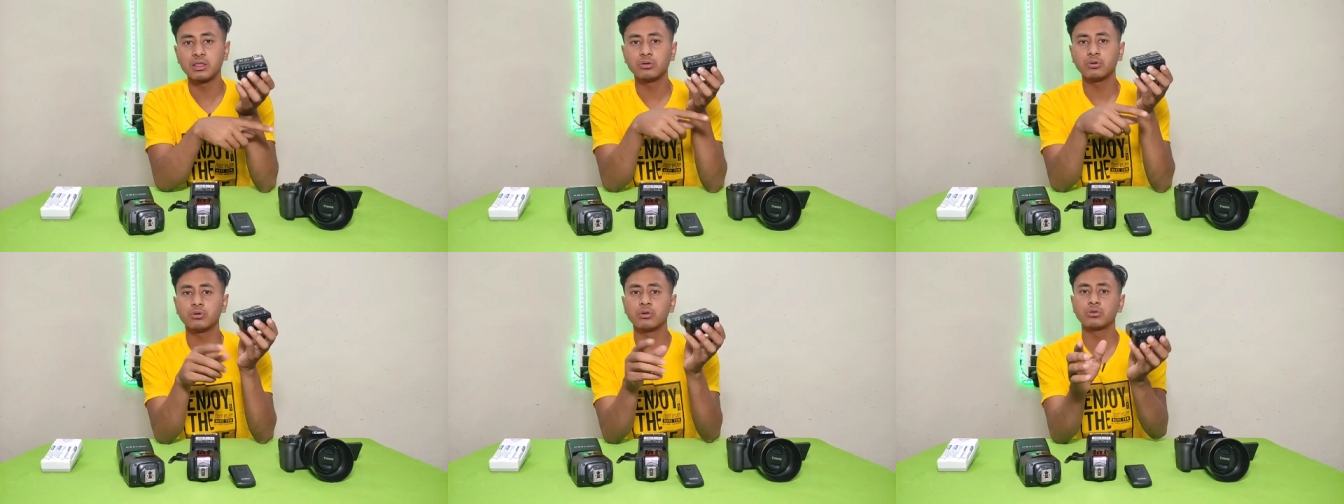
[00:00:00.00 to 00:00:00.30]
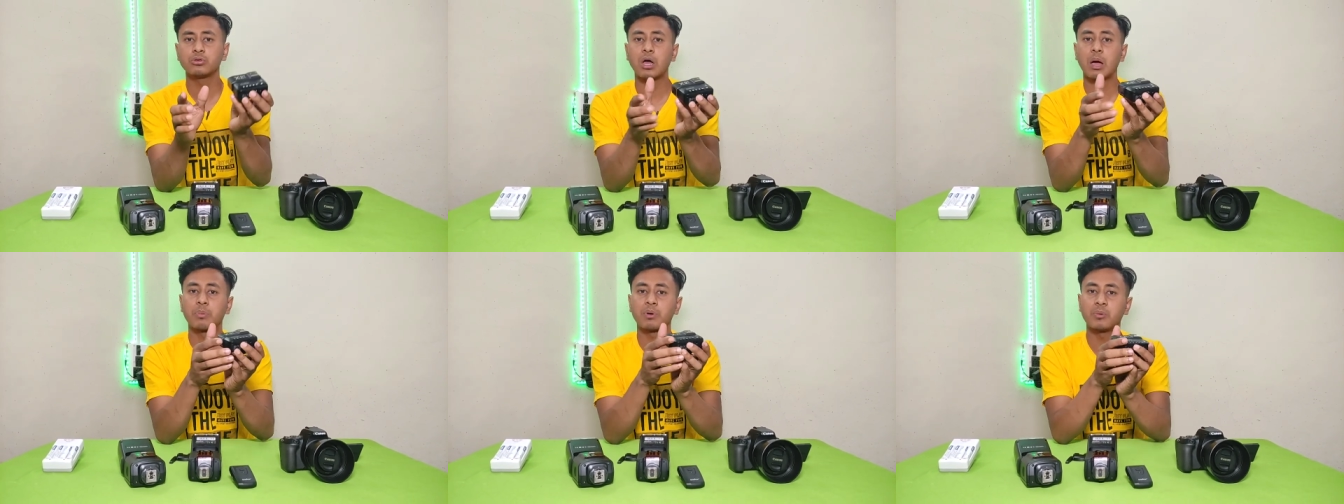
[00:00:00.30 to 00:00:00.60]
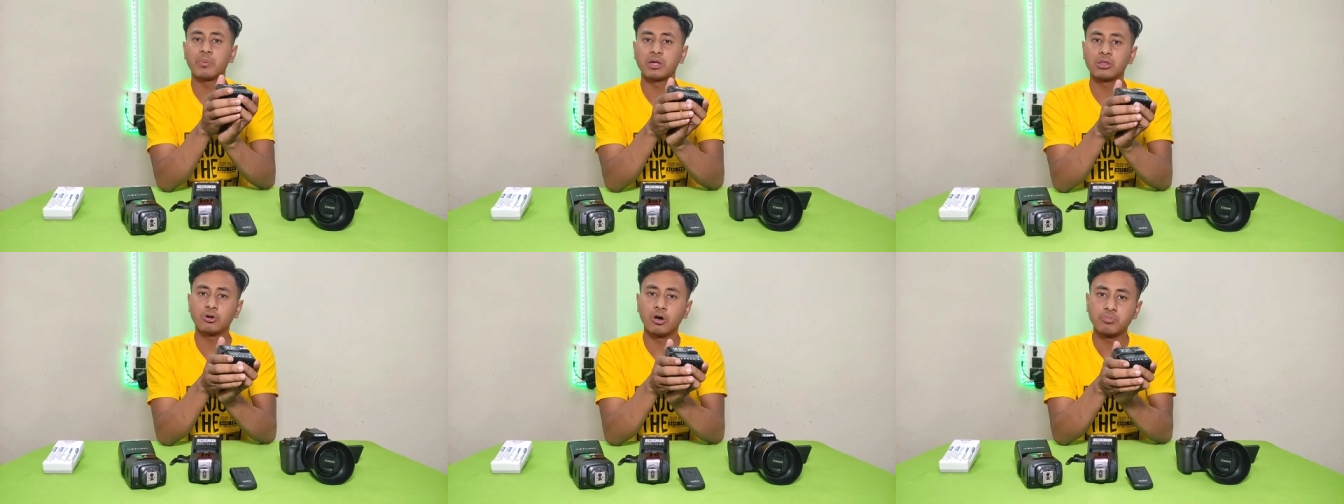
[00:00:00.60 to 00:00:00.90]
साथ तो दोस्तों
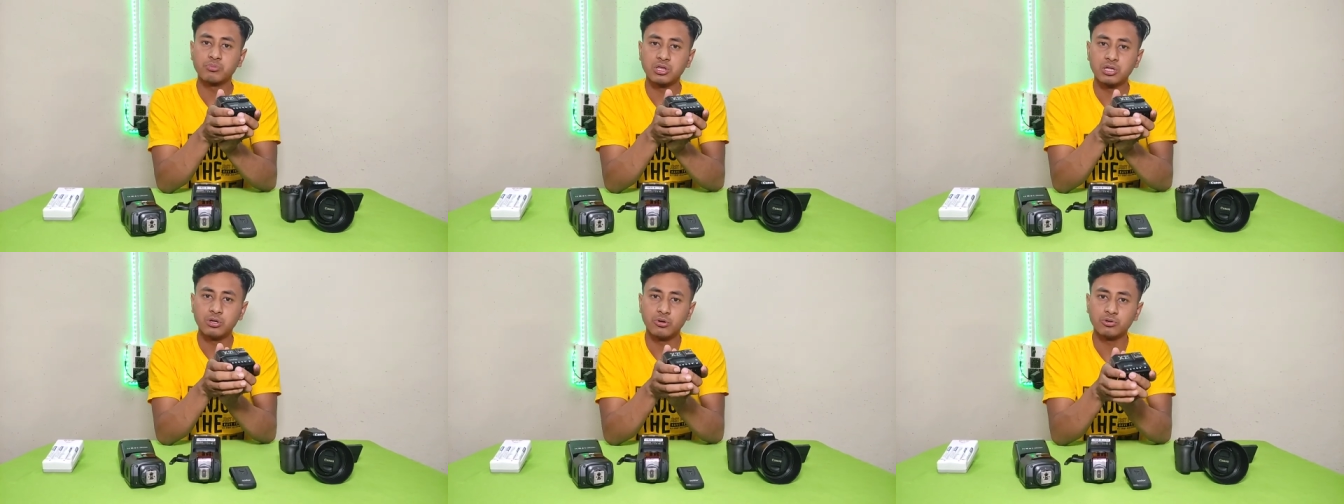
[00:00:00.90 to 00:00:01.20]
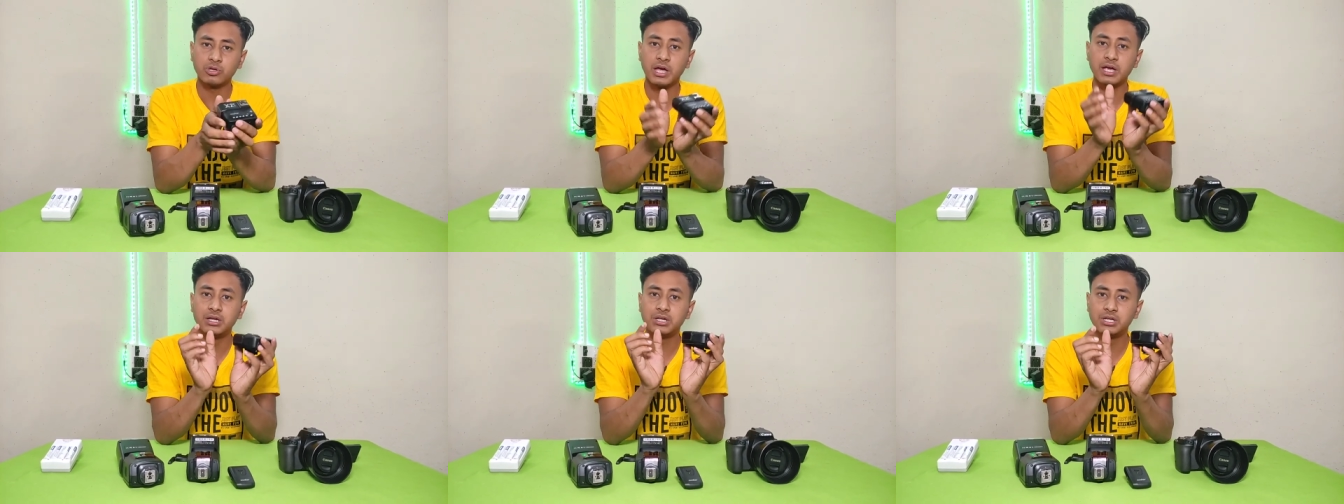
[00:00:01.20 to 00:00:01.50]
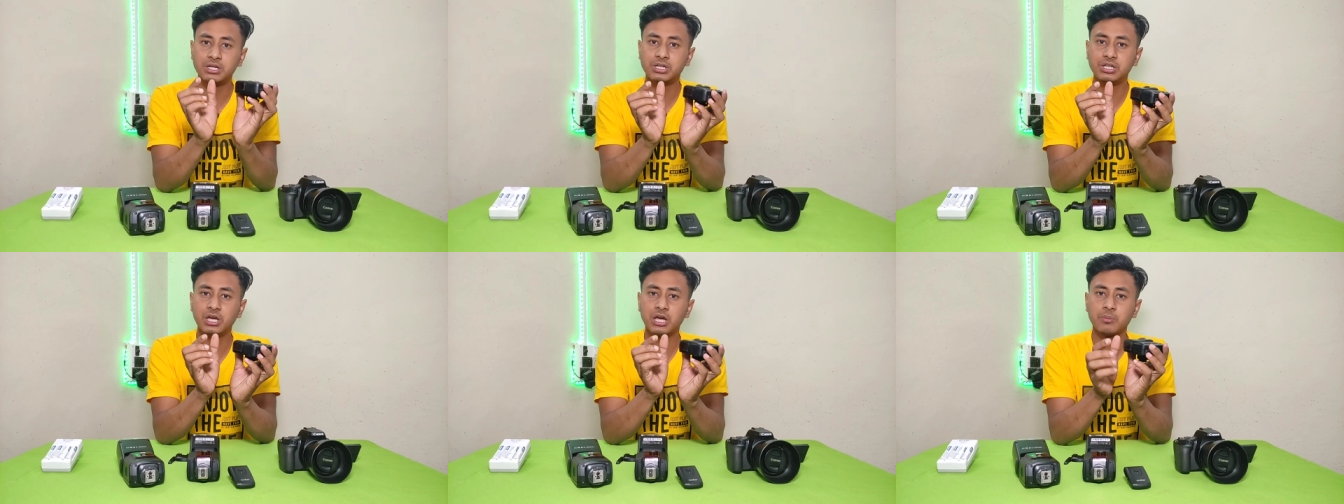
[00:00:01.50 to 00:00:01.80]
आपके पास ऑप्शन होता है
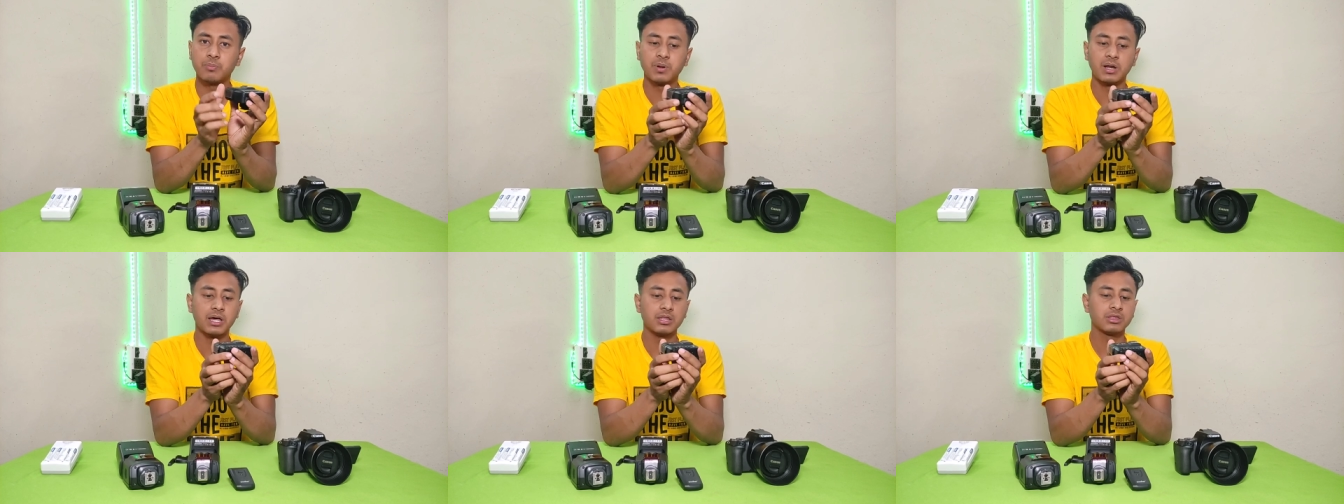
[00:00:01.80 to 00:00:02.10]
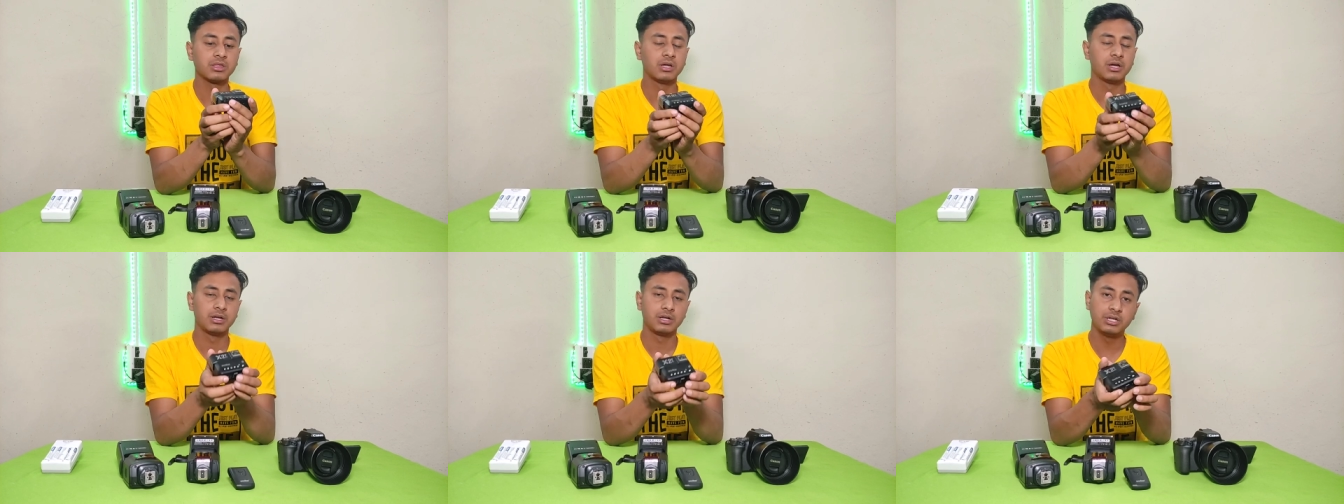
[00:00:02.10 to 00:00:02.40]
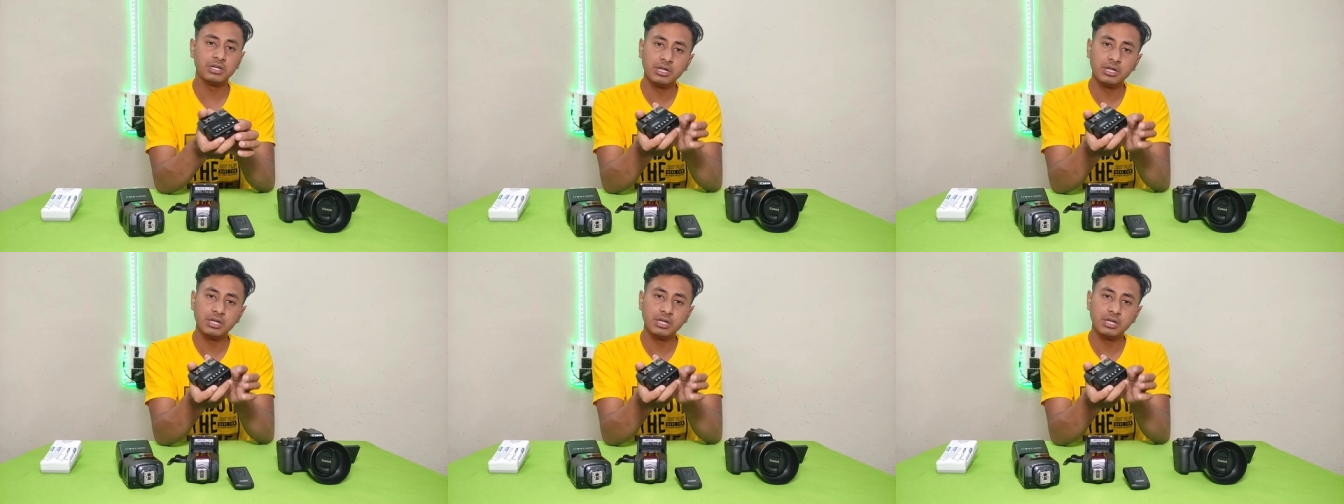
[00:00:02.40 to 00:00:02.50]
टीटीएल फ्लैश